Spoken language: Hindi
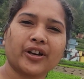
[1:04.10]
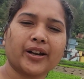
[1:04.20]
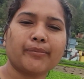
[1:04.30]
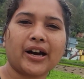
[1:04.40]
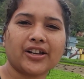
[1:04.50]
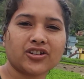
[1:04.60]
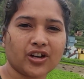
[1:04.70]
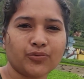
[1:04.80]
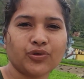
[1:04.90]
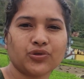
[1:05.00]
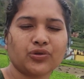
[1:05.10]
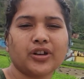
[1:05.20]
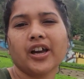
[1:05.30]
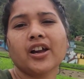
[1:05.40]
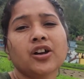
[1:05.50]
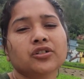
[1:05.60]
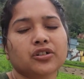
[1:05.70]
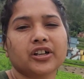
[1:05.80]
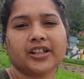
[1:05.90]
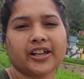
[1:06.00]
जो है ना बारिश कम हो चुकी है
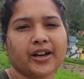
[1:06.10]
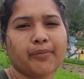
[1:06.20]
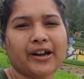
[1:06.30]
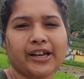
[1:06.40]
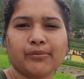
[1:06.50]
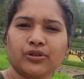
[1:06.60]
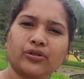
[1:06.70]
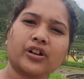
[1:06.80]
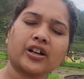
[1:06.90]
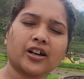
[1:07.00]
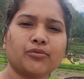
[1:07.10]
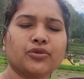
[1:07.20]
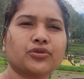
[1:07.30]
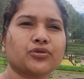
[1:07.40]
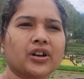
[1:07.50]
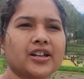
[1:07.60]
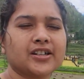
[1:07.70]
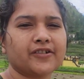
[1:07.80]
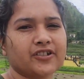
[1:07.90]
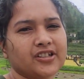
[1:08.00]
तो गदेरे का पानी भी थोड़ा कम हो चुका है
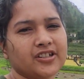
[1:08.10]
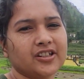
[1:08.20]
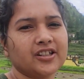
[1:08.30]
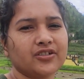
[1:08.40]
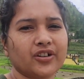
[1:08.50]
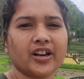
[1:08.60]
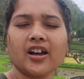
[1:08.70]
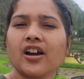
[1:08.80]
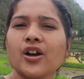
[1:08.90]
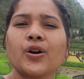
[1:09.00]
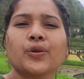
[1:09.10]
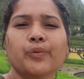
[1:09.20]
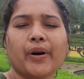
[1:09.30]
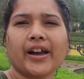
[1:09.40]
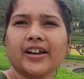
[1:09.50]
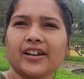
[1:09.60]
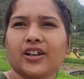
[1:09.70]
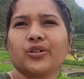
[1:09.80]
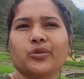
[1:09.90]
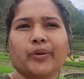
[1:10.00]
इसकी वजह से जल्दी जो है ना रुपाई
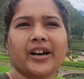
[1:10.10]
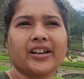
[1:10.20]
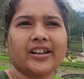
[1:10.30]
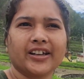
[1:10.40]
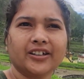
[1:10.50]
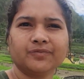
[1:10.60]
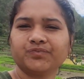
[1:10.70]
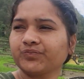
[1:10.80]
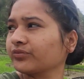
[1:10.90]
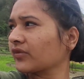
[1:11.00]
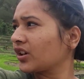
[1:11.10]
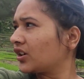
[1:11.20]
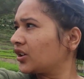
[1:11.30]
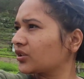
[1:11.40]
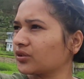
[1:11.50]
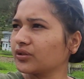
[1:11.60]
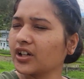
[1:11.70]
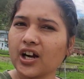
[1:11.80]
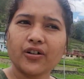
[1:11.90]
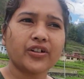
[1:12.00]
नहीं हो पा रही है तो
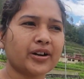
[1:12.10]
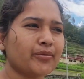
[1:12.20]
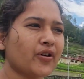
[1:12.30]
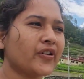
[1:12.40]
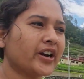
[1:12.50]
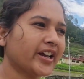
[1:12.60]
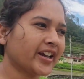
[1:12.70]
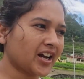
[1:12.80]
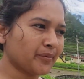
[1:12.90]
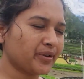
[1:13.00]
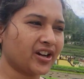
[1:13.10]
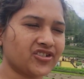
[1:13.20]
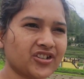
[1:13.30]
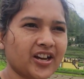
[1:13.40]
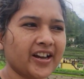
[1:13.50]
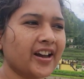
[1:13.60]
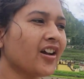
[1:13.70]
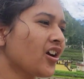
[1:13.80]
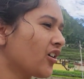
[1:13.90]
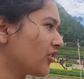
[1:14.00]
गाँव का माहौल है यहाँ पर अच्छा है
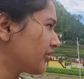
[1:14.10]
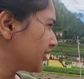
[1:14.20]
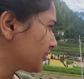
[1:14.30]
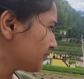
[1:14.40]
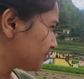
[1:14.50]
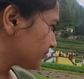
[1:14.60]
और